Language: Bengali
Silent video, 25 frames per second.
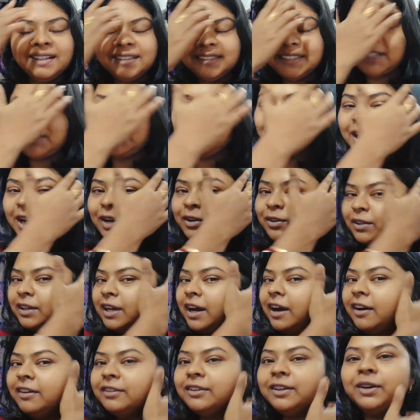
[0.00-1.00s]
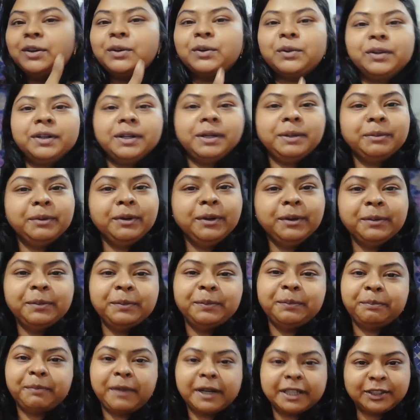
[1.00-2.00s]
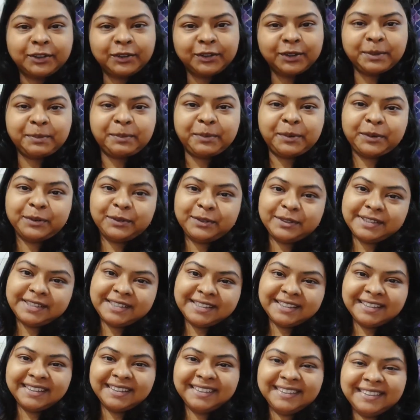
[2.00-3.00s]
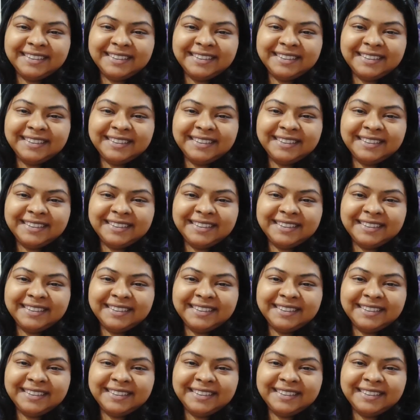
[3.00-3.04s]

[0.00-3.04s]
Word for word: যাই হোক এখন খাওয়া দাওয়া করে নেব বাকি কথা পরে হচ্ছে